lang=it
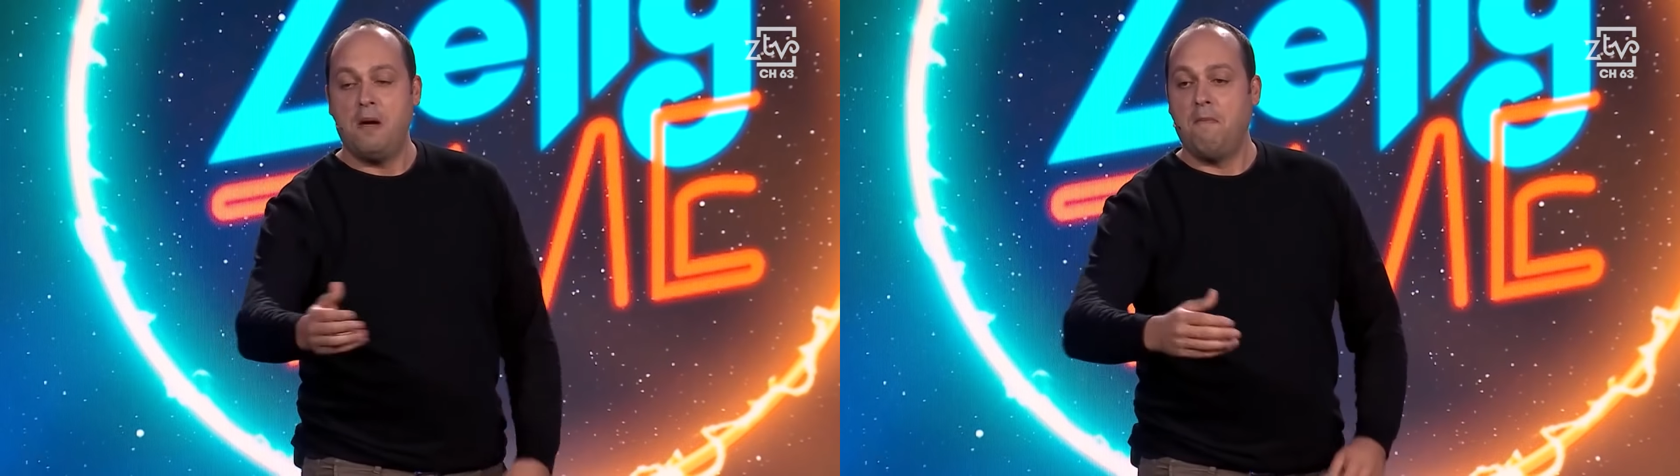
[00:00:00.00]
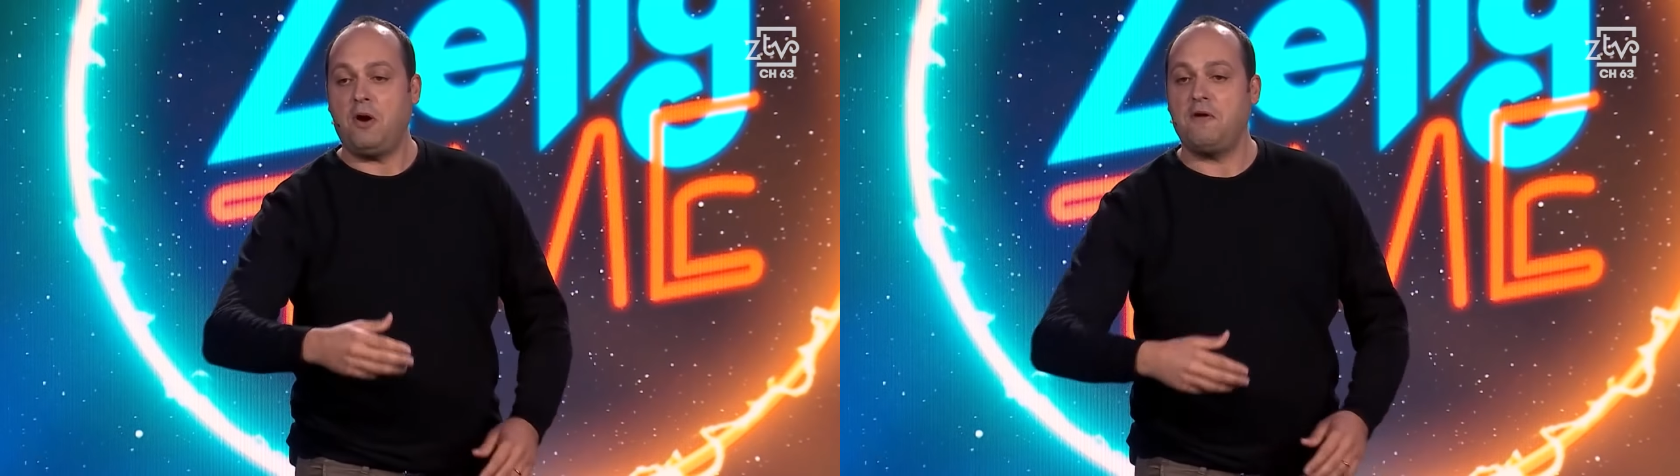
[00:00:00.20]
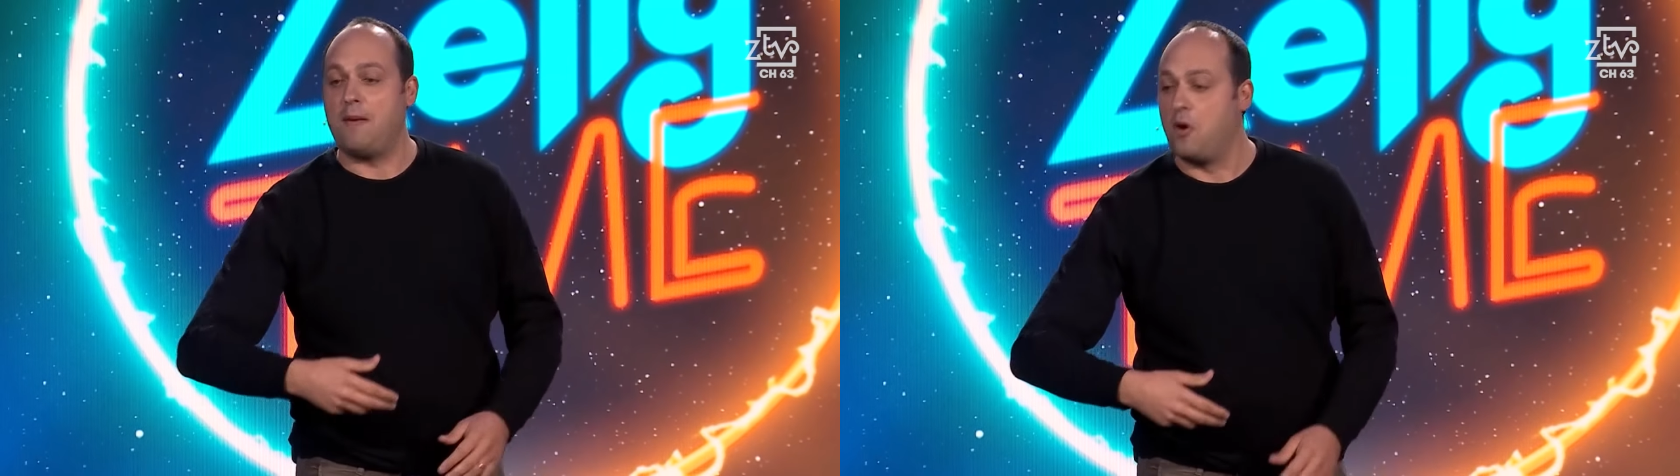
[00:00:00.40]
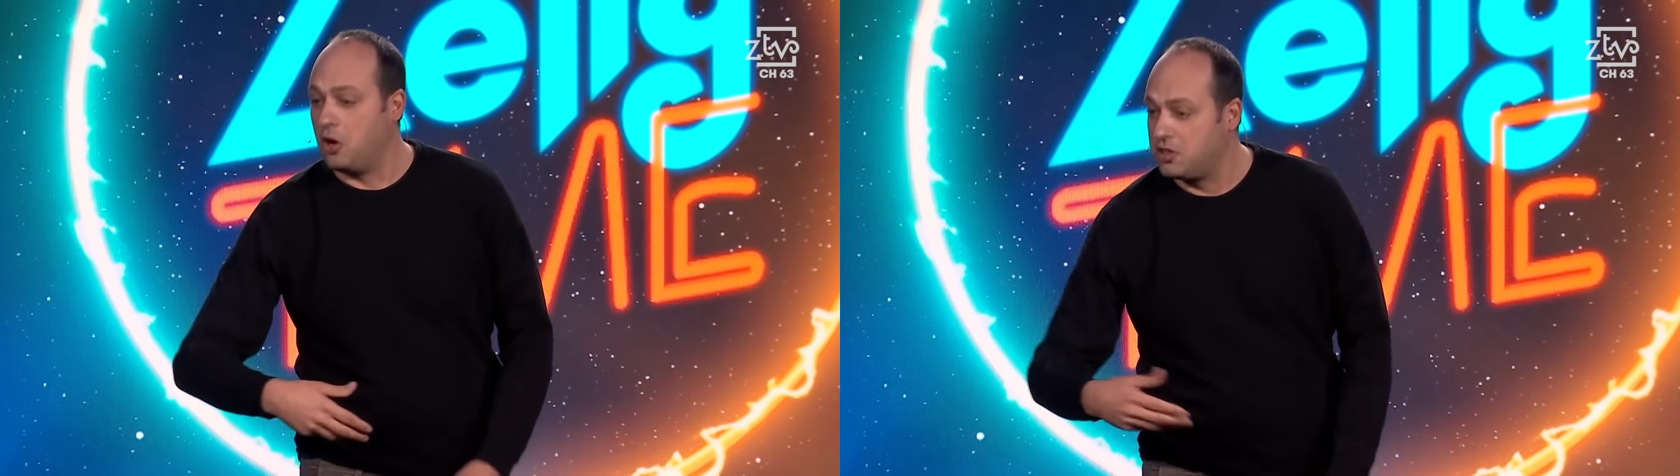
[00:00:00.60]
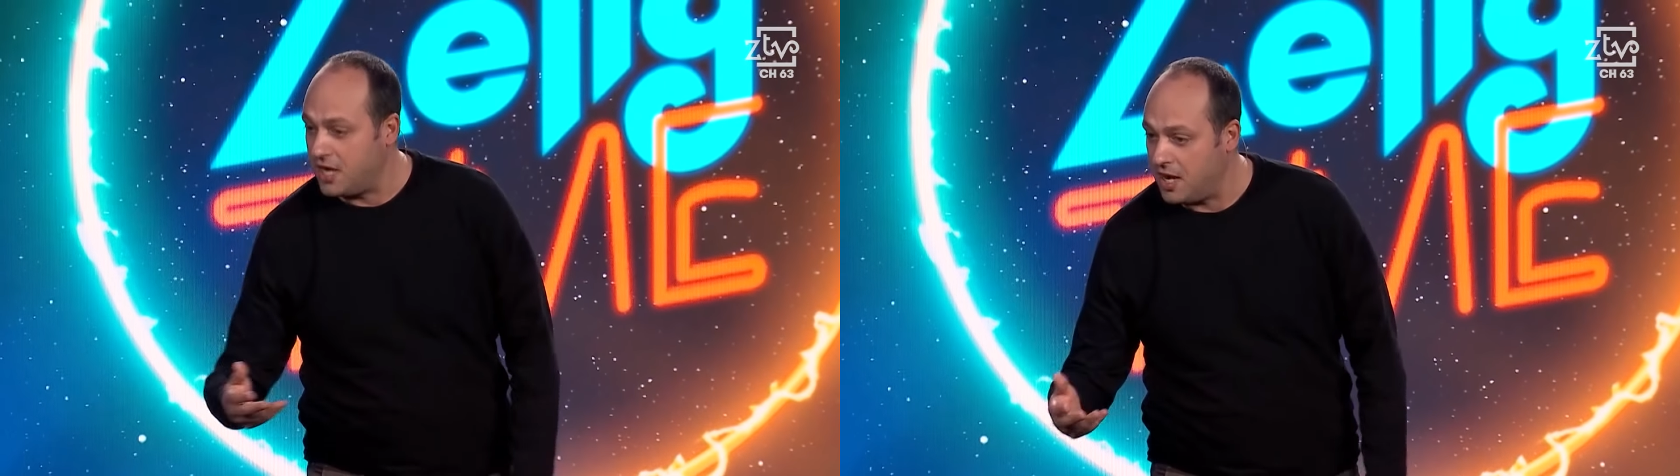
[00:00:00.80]
proviamo
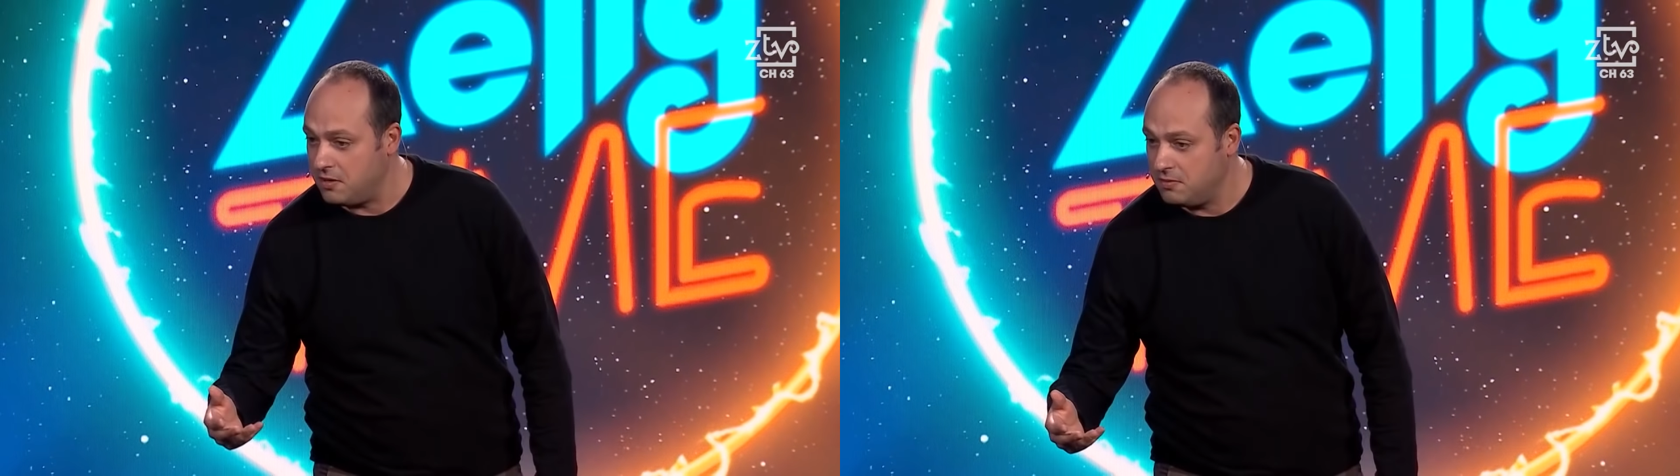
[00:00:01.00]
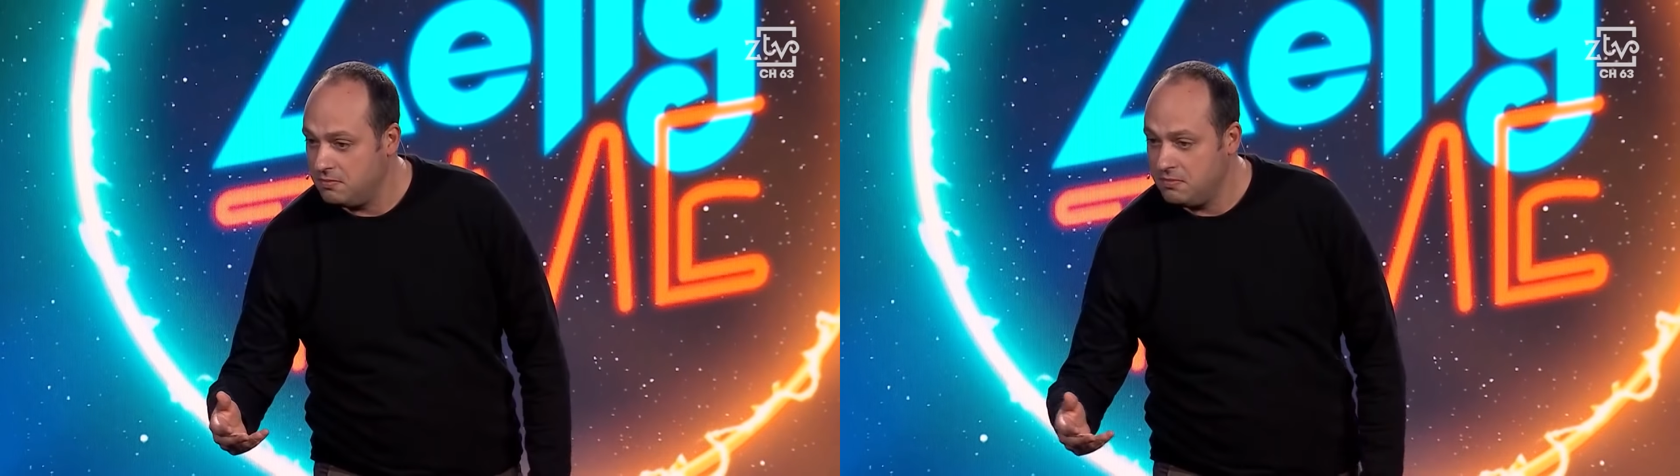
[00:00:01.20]
col treno.